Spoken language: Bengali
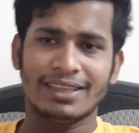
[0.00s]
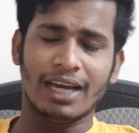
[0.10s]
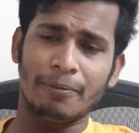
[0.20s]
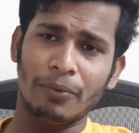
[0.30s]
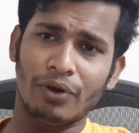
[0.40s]

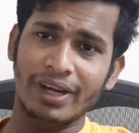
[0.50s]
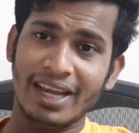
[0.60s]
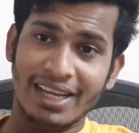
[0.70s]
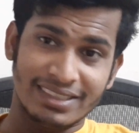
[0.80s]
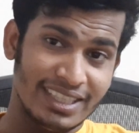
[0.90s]
তারপর
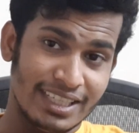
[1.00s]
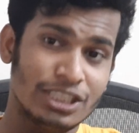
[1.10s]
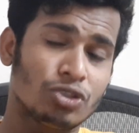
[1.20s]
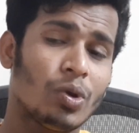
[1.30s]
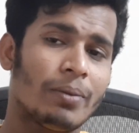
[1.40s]
যে
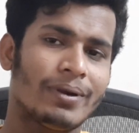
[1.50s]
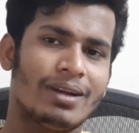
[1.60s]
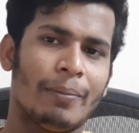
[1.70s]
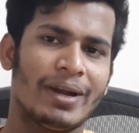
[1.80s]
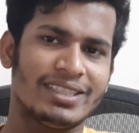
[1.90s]
স্কোয়ার ঘরটা
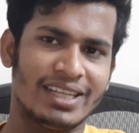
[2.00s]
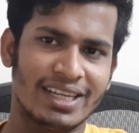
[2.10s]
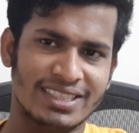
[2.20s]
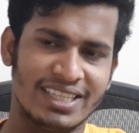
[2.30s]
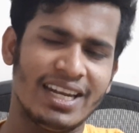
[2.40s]
আমরা যেটা
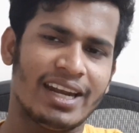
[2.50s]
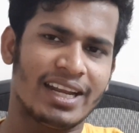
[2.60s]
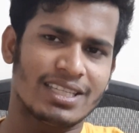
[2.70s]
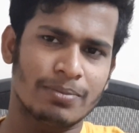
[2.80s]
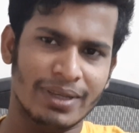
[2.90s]

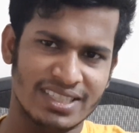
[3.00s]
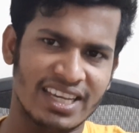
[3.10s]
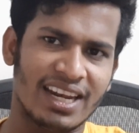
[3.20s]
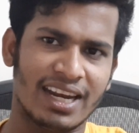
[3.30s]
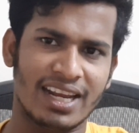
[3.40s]
সিলারেস বা
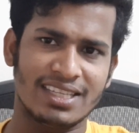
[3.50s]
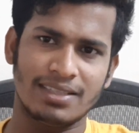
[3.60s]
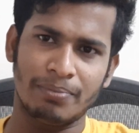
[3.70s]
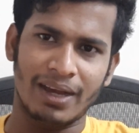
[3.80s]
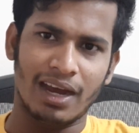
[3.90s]
চেলারেস
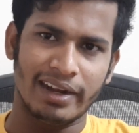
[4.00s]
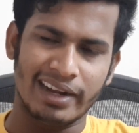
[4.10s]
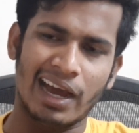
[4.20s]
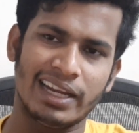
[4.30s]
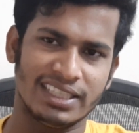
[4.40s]
বা
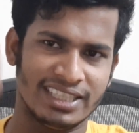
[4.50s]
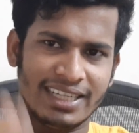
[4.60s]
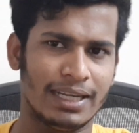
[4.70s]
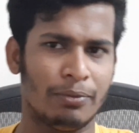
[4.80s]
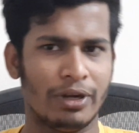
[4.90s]
ডালি
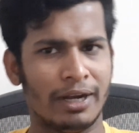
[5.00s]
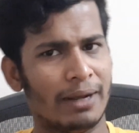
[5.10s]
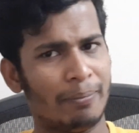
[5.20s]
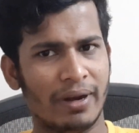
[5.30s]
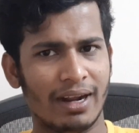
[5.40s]
যেটাই বলেন
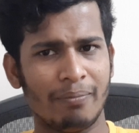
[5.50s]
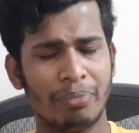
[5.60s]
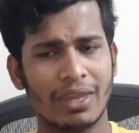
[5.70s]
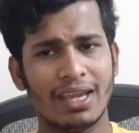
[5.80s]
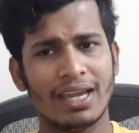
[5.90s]
আপনারা
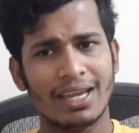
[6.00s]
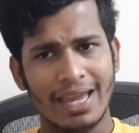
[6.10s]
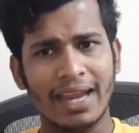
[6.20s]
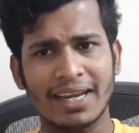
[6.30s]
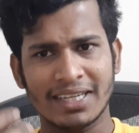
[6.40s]

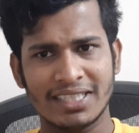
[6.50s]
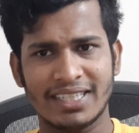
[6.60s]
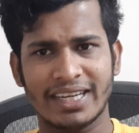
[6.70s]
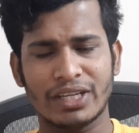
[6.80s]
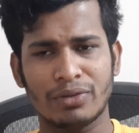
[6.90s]
এক এক
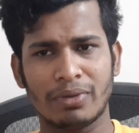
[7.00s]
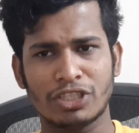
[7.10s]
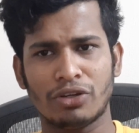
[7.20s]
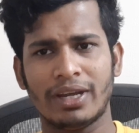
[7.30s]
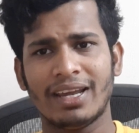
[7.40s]
ডিস্ট্রিক্ট এক এক
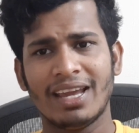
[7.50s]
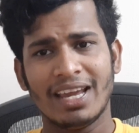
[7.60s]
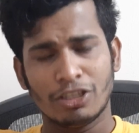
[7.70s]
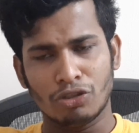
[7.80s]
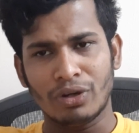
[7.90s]
বাসা হয়
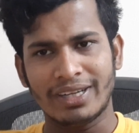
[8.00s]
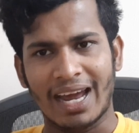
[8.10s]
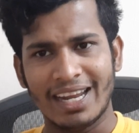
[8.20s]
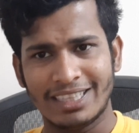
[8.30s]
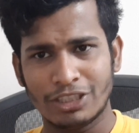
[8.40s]
তখন
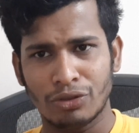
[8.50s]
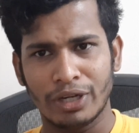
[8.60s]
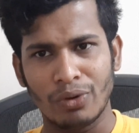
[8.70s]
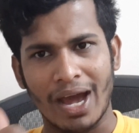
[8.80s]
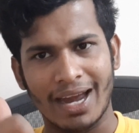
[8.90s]
ডালিদের জন্য
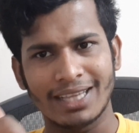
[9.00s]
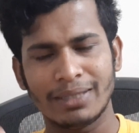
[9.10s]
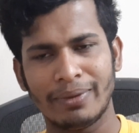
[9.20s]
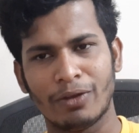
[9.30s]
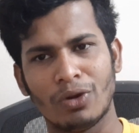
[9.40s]
এগুলো আলা
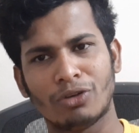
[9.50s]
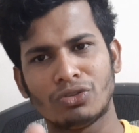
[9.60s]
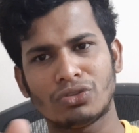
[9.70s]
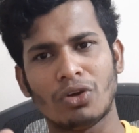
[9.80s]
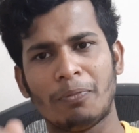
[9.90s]
দিবে এগুলো কিন্তু
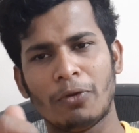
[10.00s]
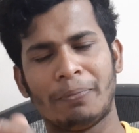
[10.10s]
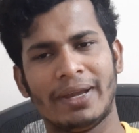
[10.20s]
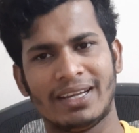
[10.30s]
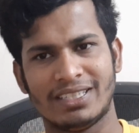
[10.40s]
টপ টপ
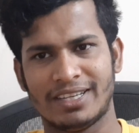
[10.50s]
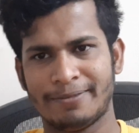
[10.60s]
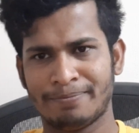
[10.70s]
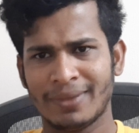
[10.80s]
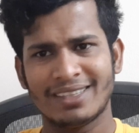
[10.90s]
ভেঙে যায়
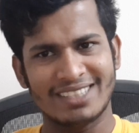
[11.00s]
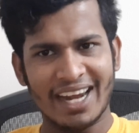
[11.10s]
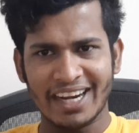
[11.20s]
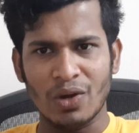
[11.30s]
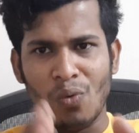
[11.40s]
যারা
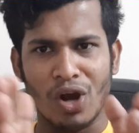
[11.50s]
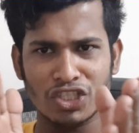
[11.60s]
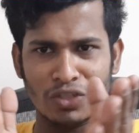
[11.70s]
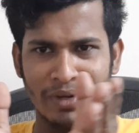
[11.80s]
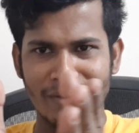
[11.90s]
কিনা
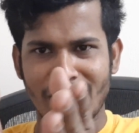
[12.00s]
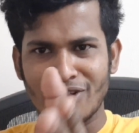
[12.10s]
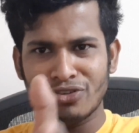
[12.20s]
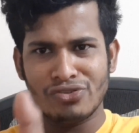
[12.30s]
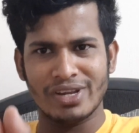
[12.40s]
ওয়ার্কশপের
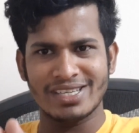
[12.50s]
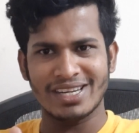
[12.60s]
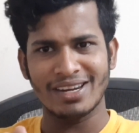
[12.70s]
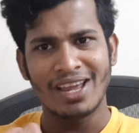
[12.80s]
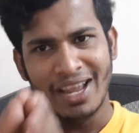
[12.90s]
মানুষ
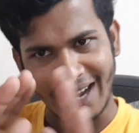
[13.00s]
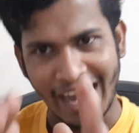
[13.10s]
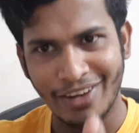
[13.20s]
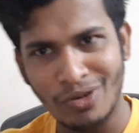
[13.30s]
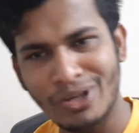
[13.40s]
রয়েছেন
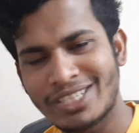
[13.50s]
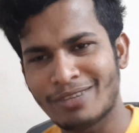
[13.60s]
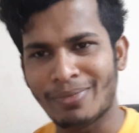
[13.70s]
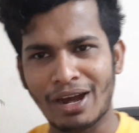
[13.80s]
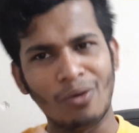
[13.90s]
কারিগর রয়েছেন
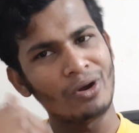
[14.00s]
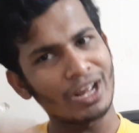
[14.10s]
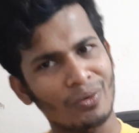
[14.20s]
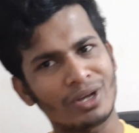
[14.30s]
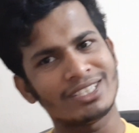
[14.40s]
বা
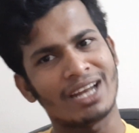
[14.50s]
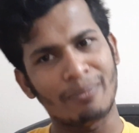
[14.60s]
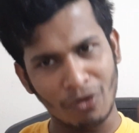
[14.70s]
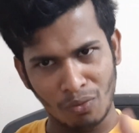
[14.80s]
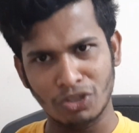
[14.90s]
অনার রয়েছেন
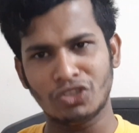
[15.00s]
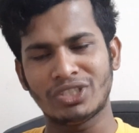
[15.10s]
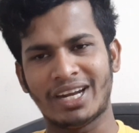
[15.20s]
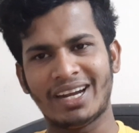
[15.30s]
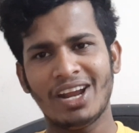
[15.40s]
আপনারা অবশ্যই
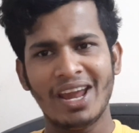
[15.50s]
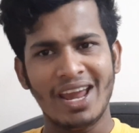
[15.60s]
জানেন